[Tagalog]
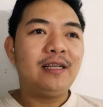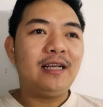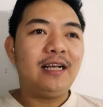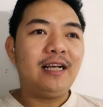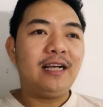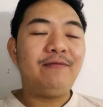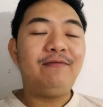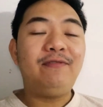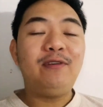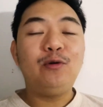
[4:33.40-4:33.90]

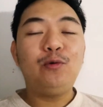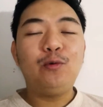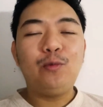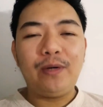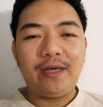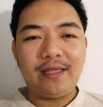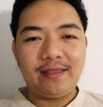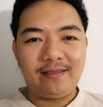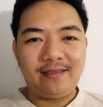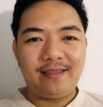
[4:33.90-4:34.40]

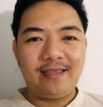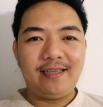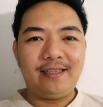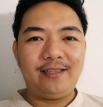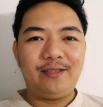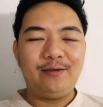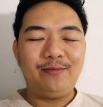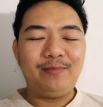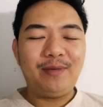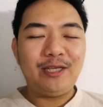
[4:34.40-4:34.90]
affluent
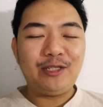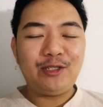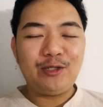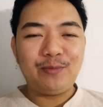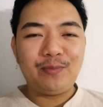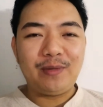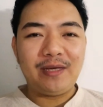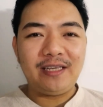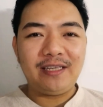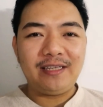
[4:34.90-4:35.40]
yan yung medyo
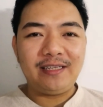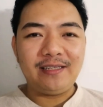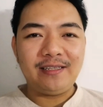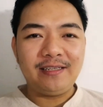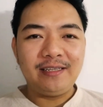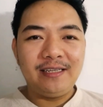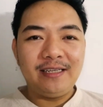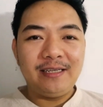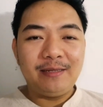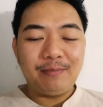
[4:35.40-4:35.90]
may
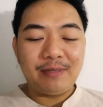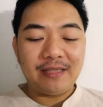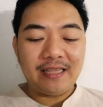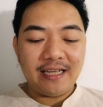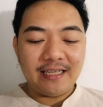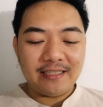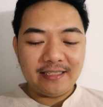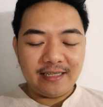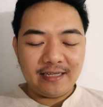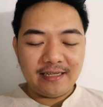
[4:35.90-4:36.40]

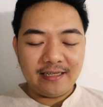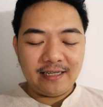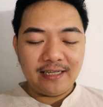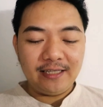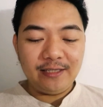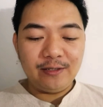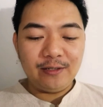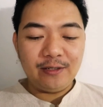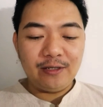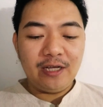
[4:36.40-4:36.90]
mataas ang
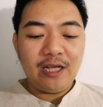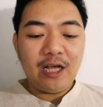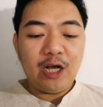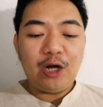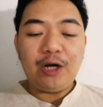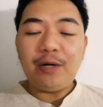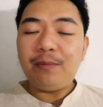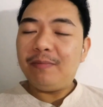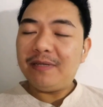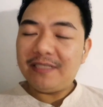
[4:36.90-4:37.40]
ano
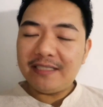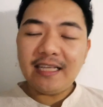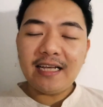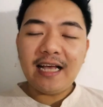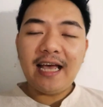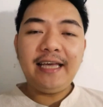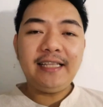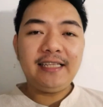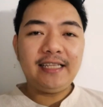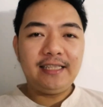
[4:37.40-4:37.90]
or basta
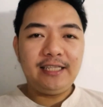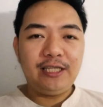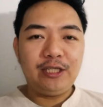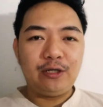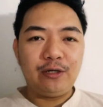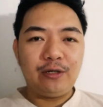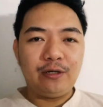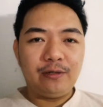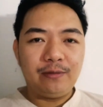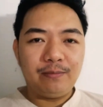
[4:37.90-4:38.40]
kahit
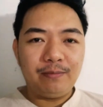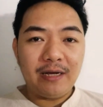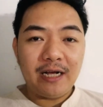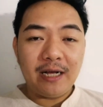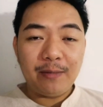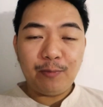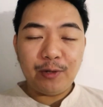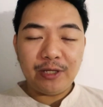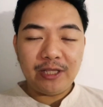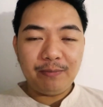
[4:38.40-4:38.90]
kanino
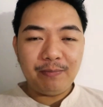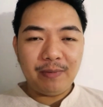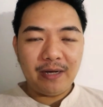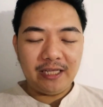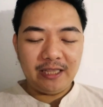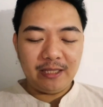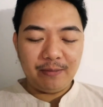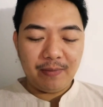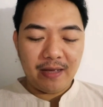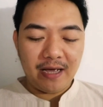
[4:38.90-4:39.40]
baka pwedeng
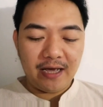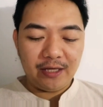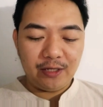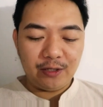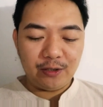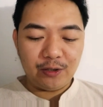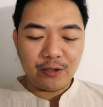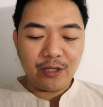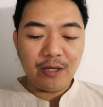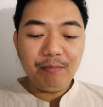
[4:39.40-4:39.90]
pakinabangan
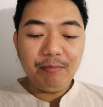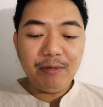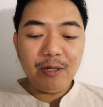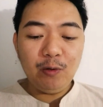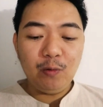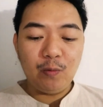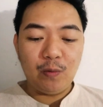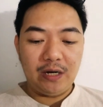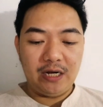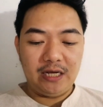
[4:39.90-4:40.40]
niya to
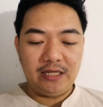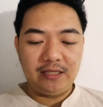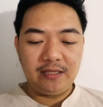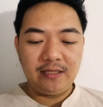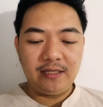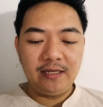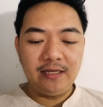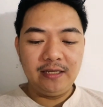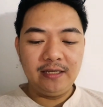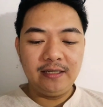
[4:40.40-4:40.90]
number one
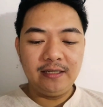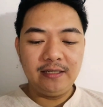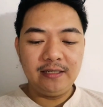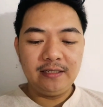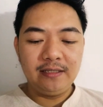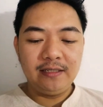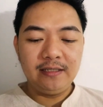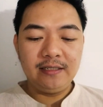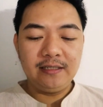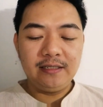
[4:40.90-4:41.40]

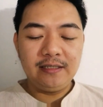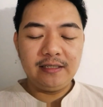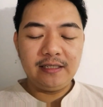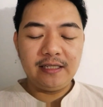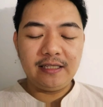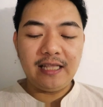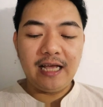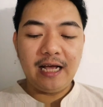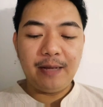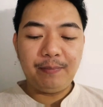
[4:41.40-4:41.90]

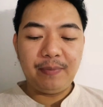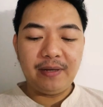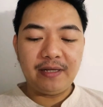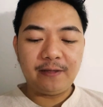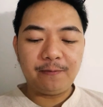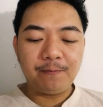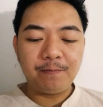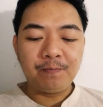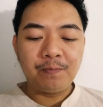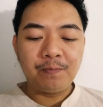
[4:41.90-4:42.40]
na dapat